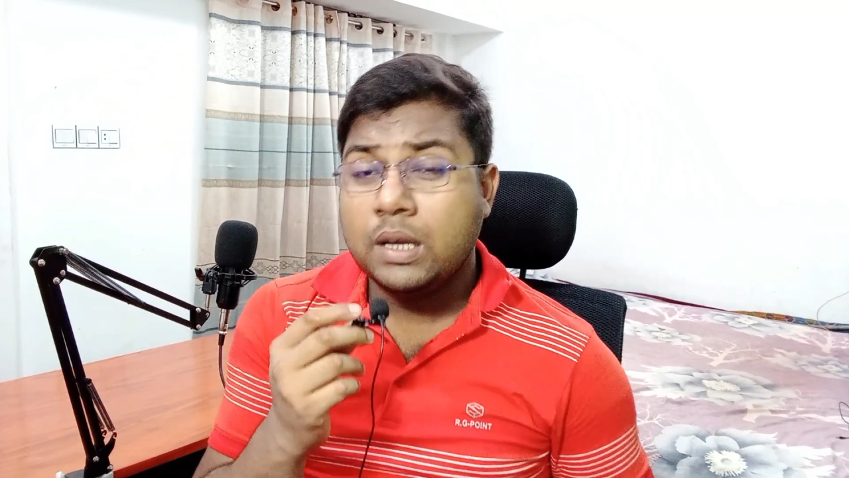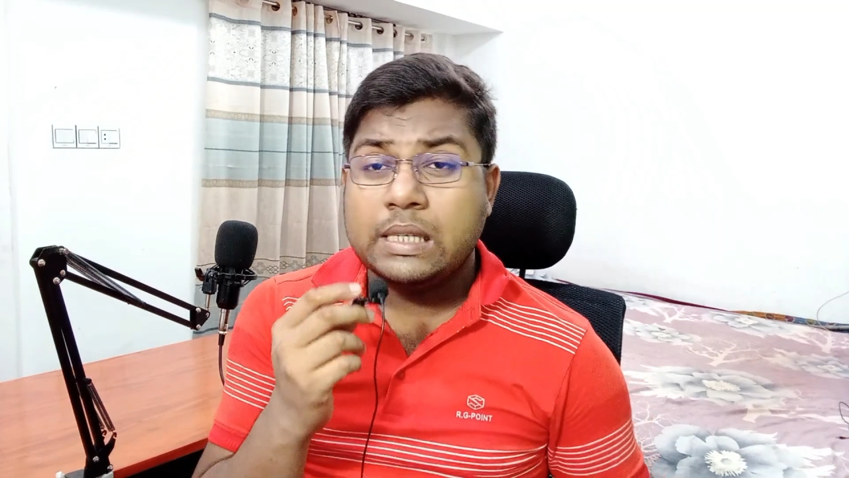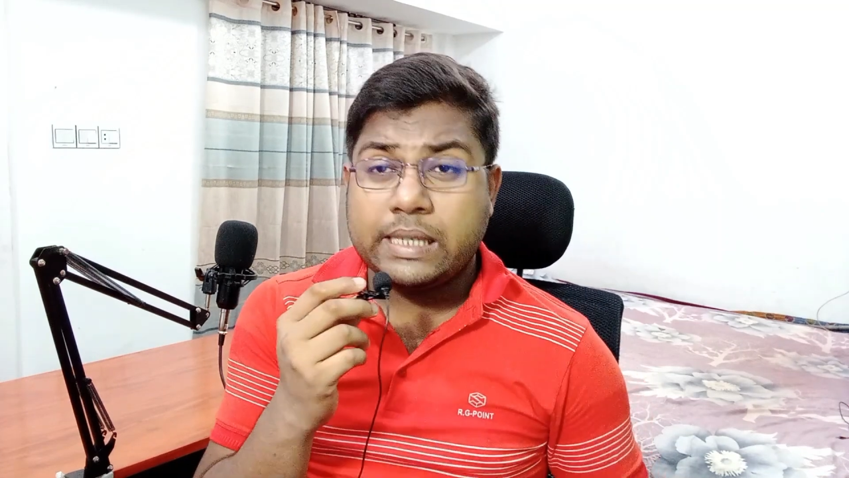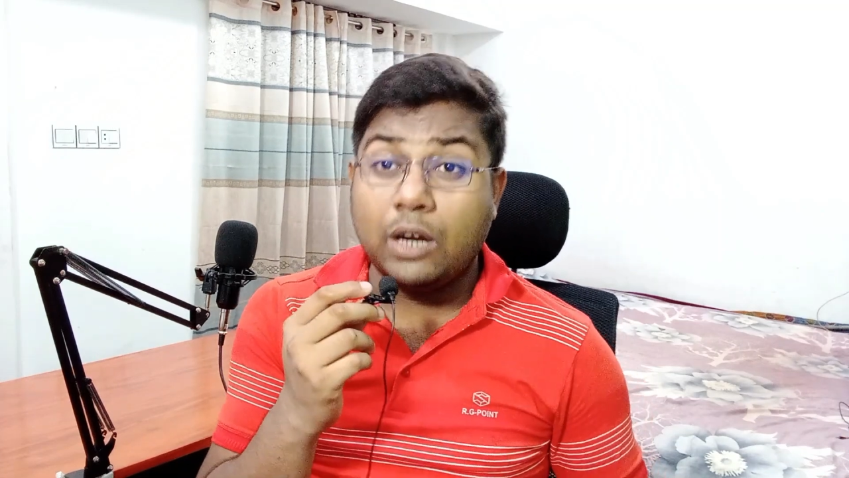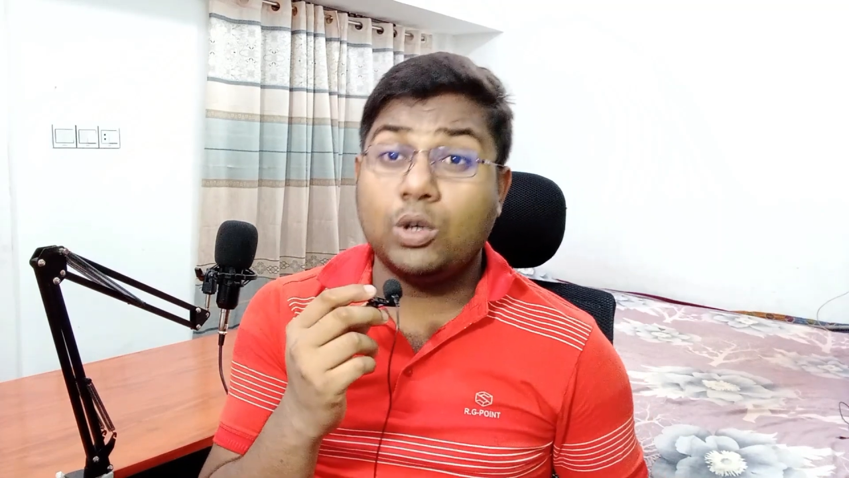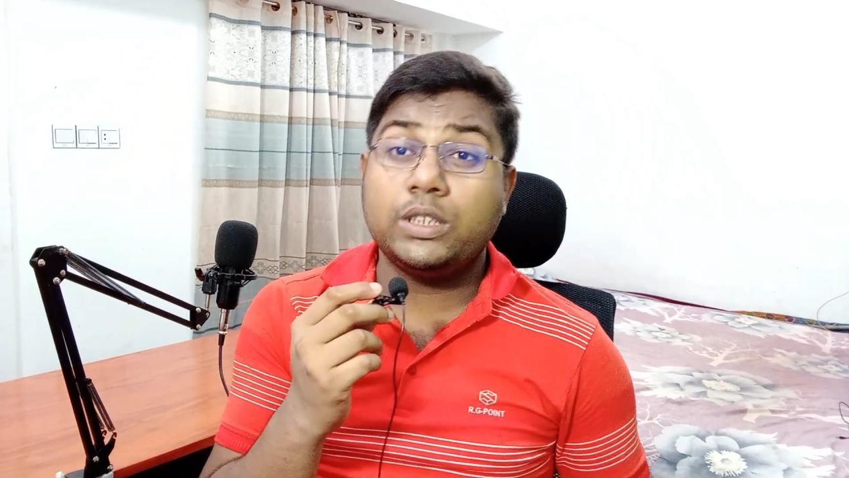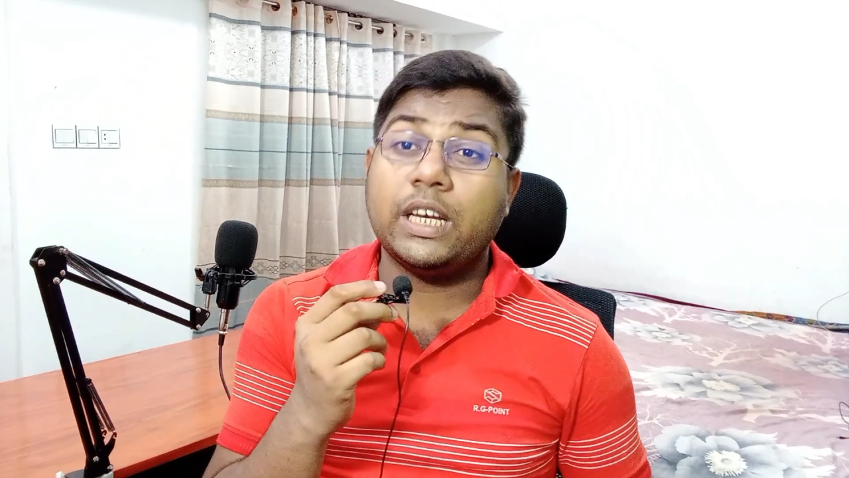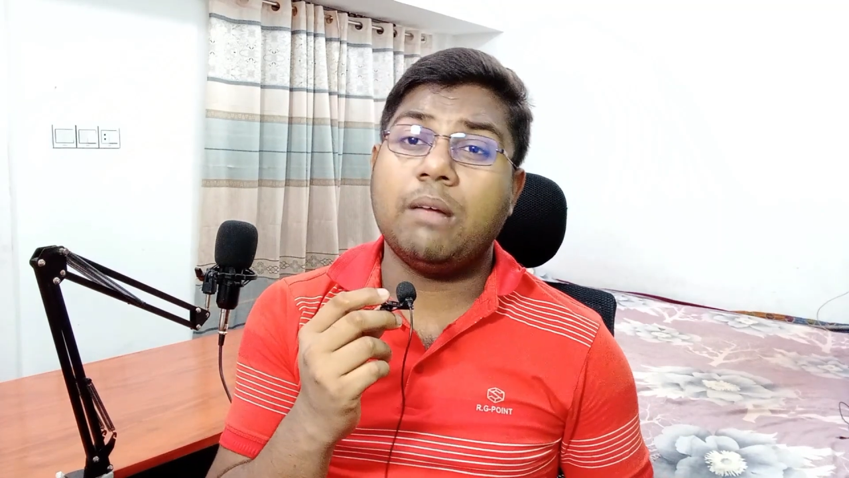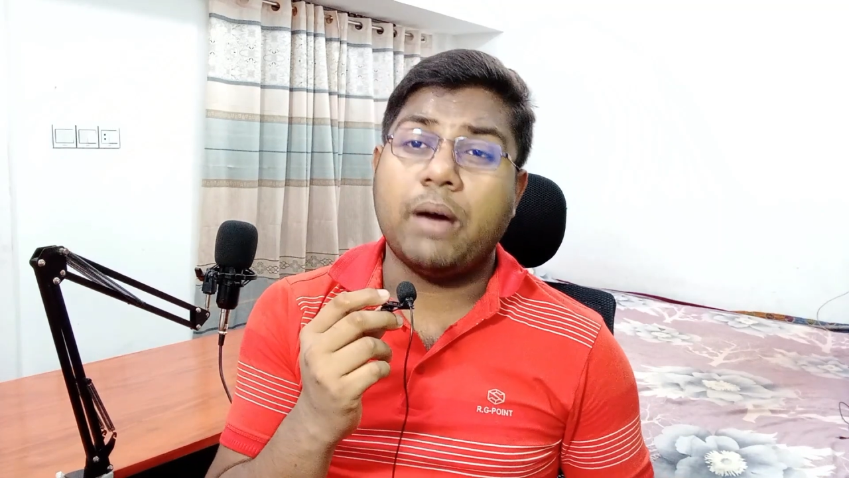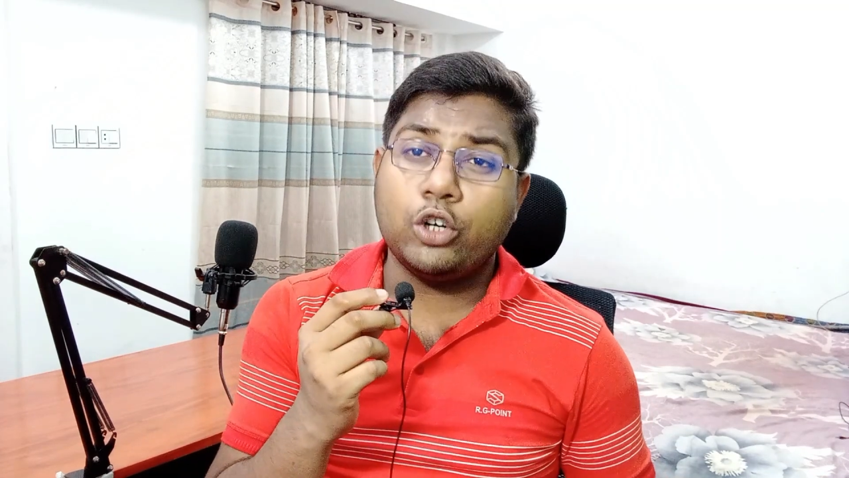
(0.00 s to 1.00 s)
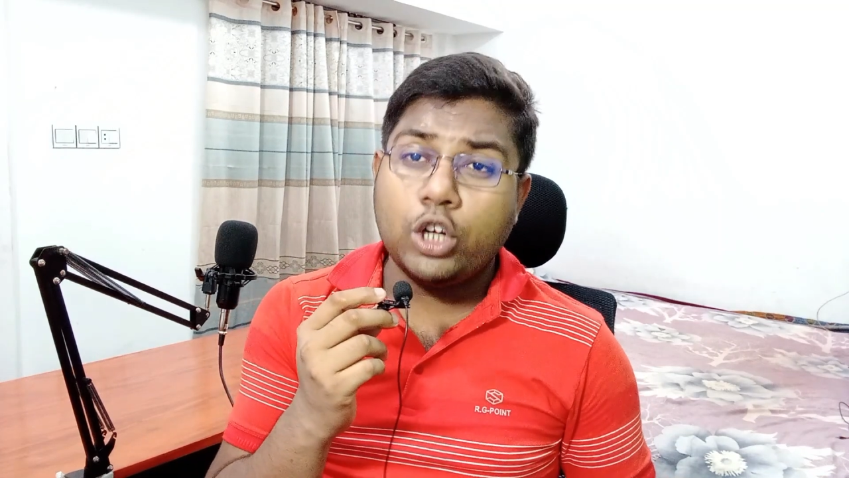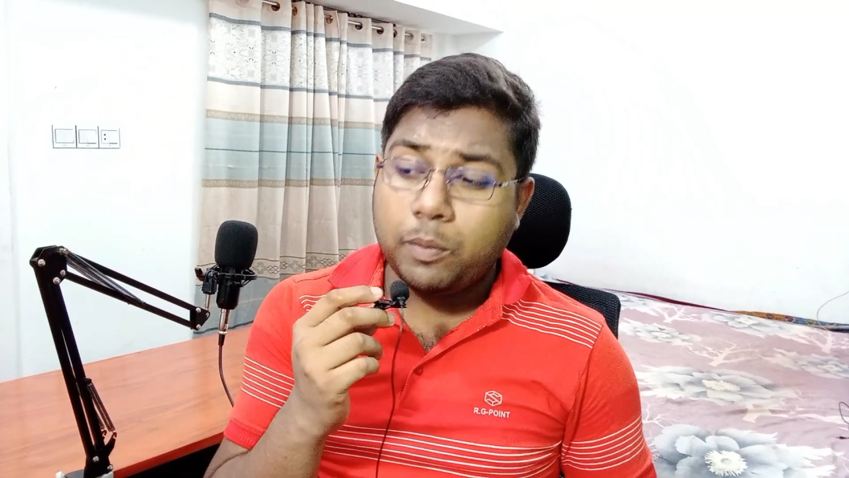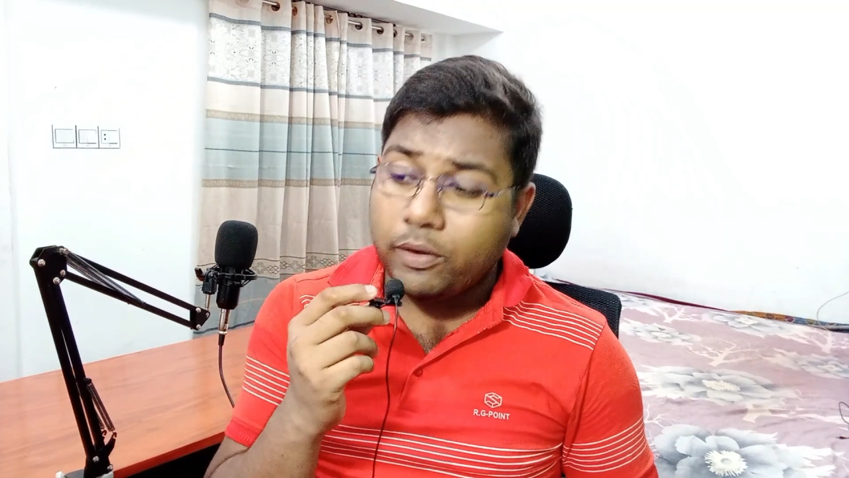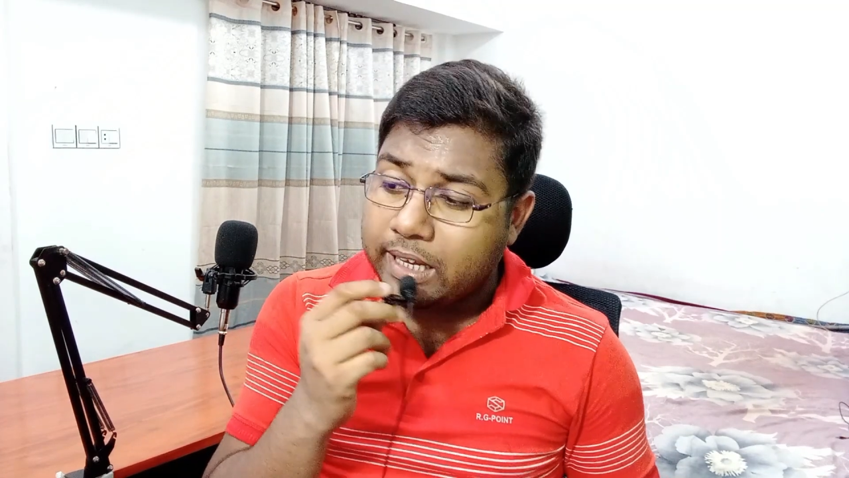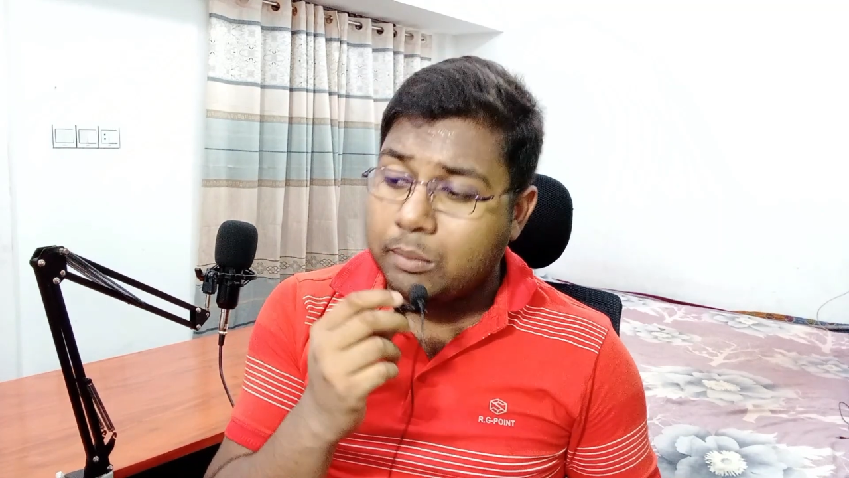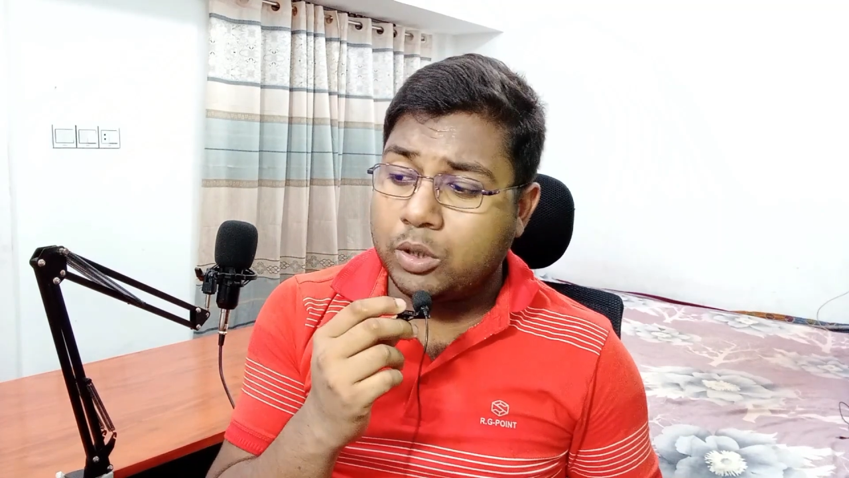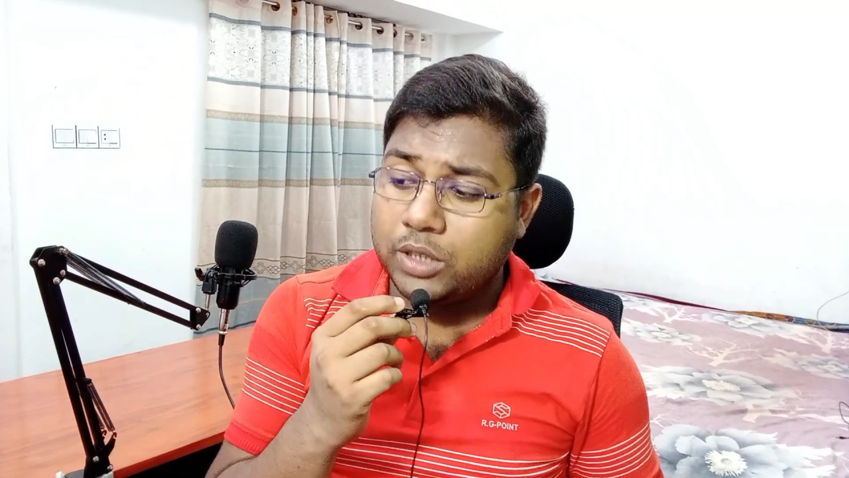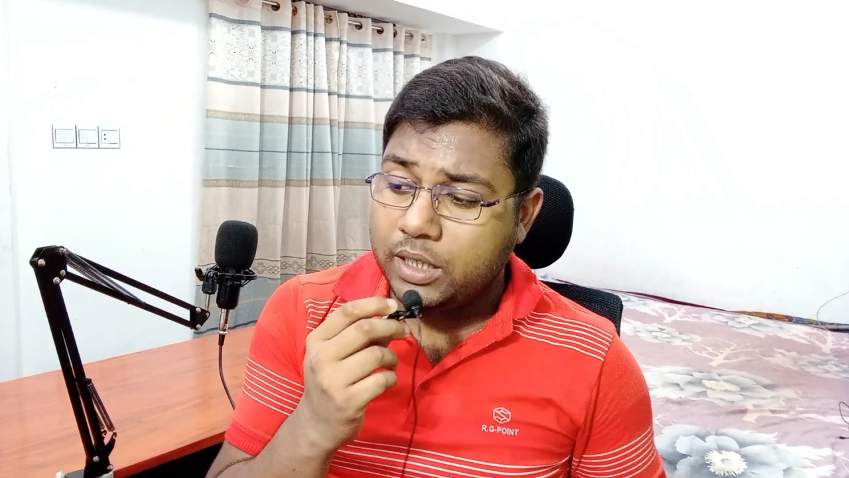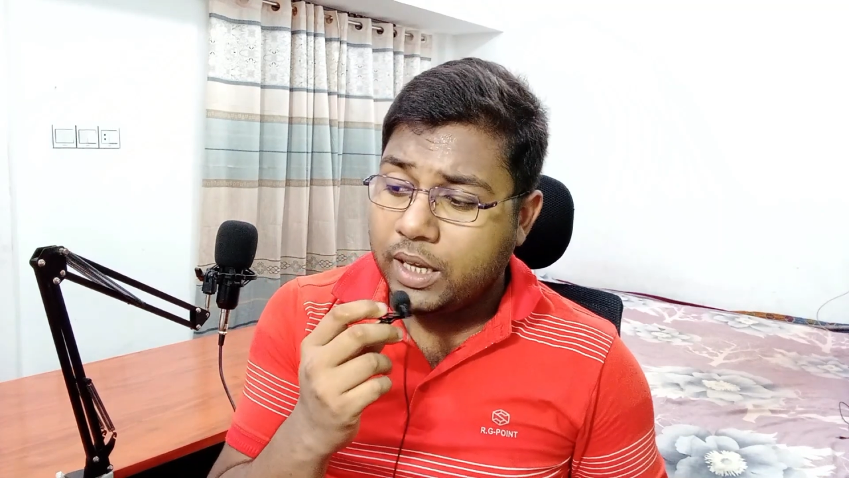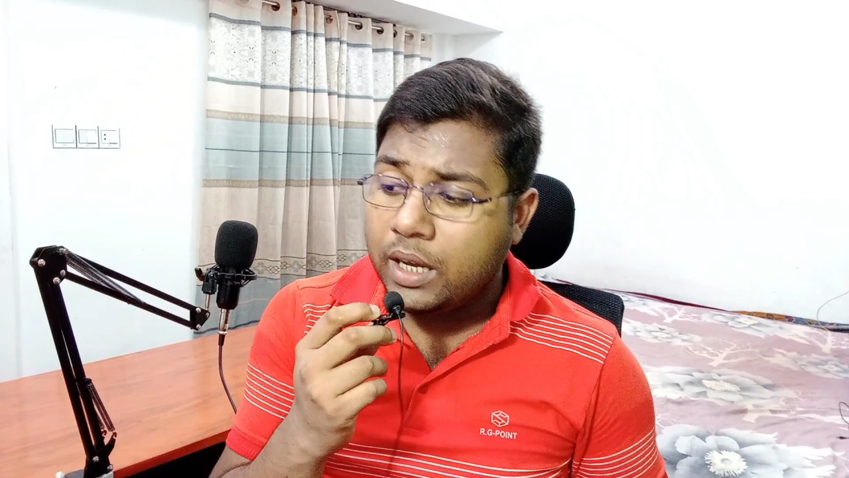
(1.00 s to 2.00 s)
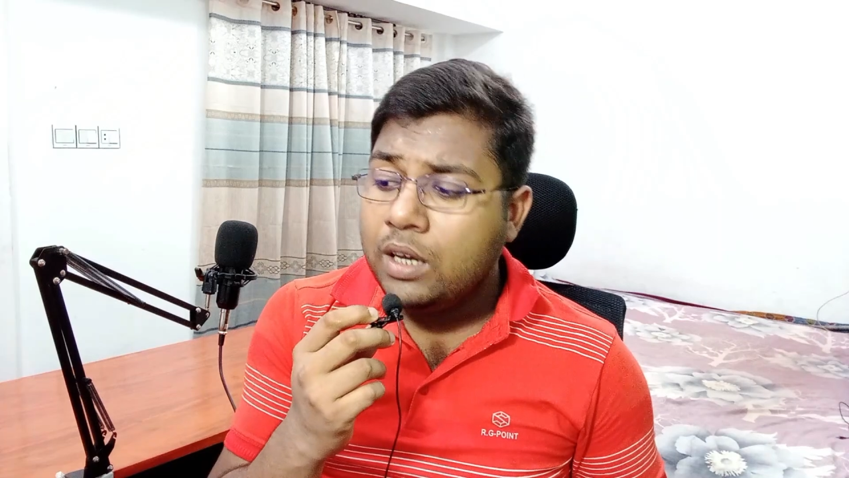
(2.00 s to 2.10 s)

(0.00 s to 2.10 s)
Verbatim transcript: স্যালুট জানায় মাননীয় প্রধানমন্ত্রীকে